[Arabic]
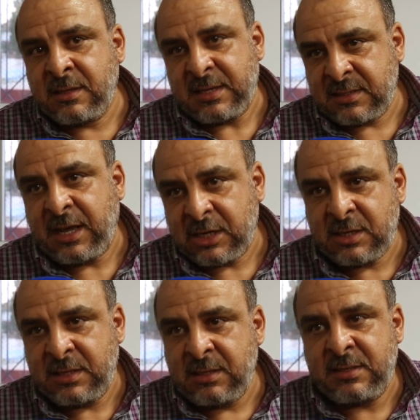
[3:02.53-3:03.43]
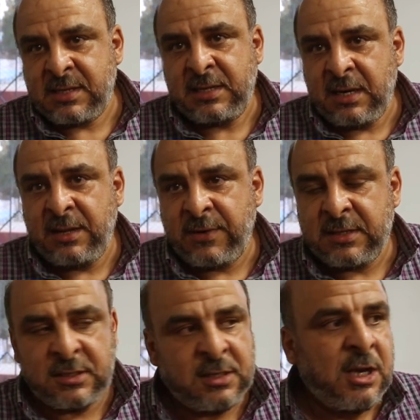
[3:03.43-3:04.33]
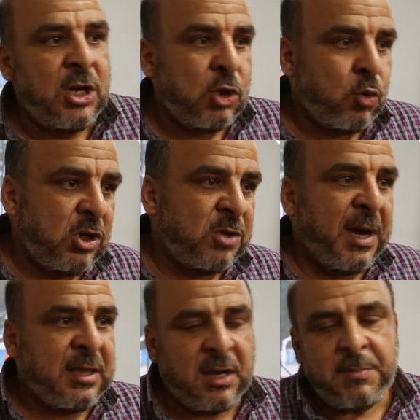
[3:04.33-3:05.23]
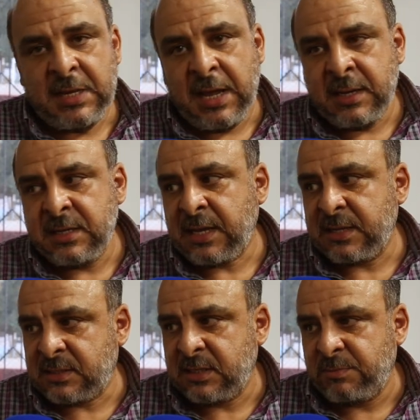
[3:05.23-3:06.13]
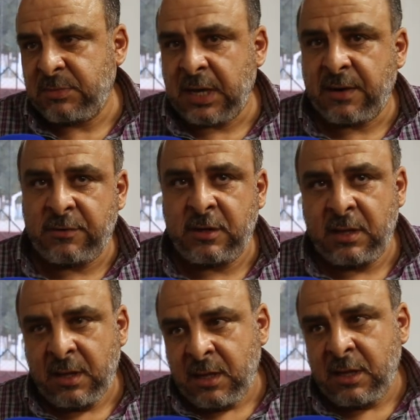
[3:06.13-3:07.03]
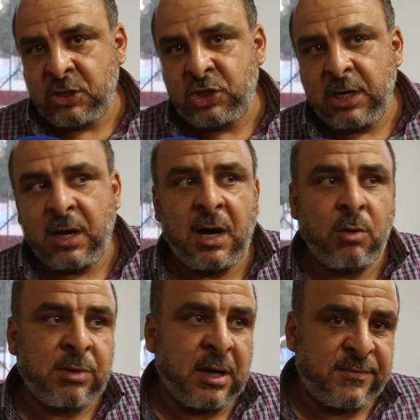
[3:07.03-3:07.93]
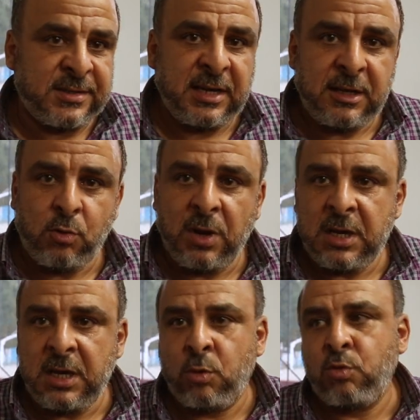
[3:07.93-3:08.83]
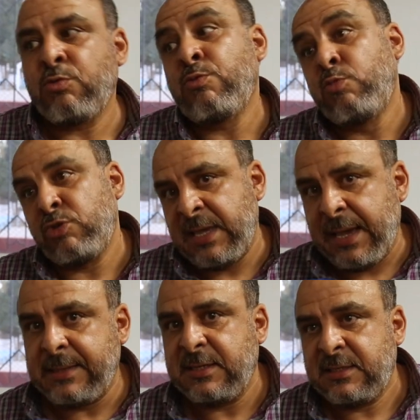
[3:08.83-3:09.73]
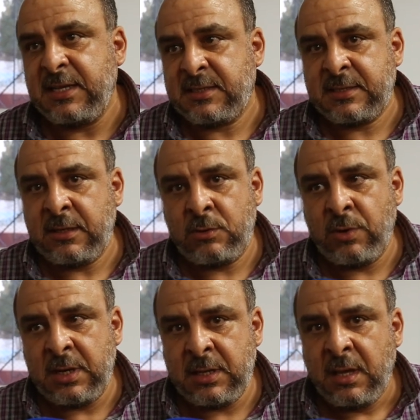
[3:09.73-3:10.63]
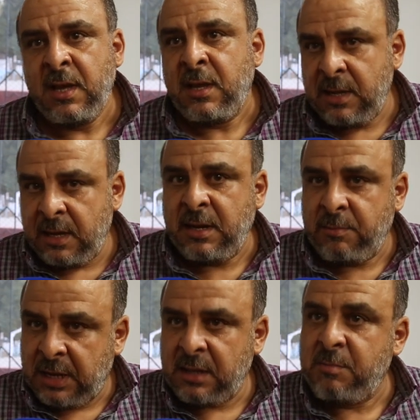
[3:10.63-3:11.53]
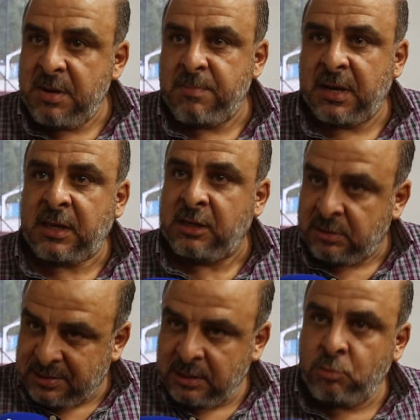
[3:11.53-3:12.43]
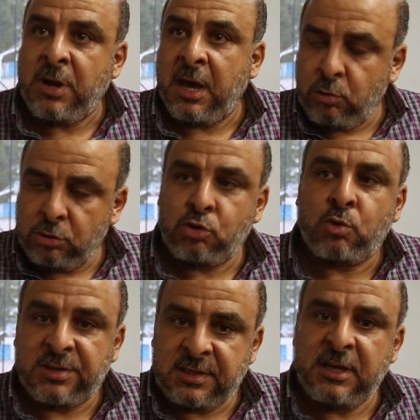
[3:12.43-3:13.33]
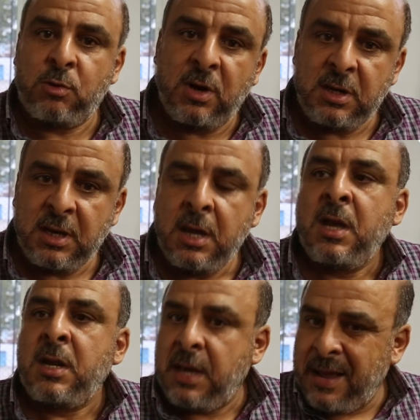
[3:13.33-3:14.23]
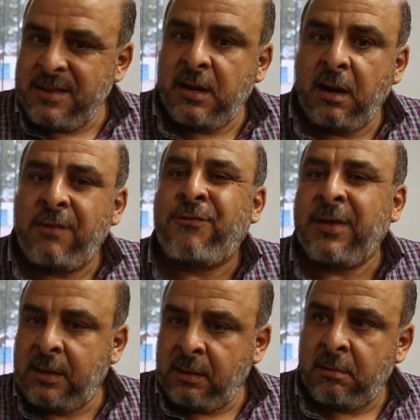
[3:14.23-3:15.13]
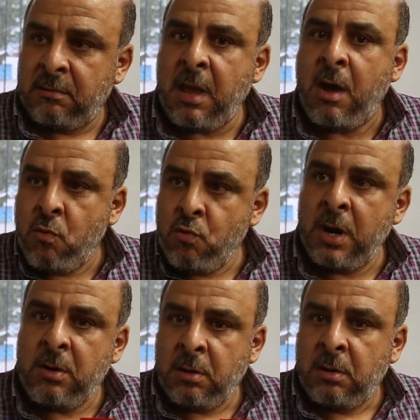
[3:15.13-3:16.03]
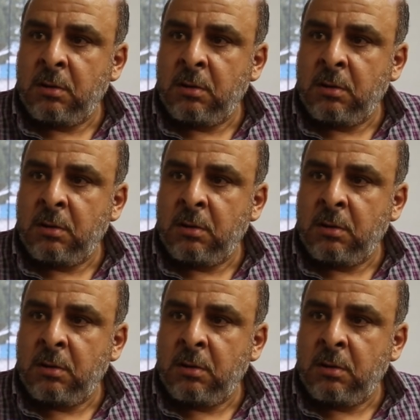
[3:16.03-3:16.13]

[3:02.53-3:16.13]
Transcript: كاس العرش السنه اللي فاتت شويش مع ديك المنح اللي تخصصت من طرف الجهه وطرف السيد الوالي والمساعدات ديال السيد الوالي لان من هذا المنبر كنزيد ونعاود نشكر السيد الوالي لان الفضل الاول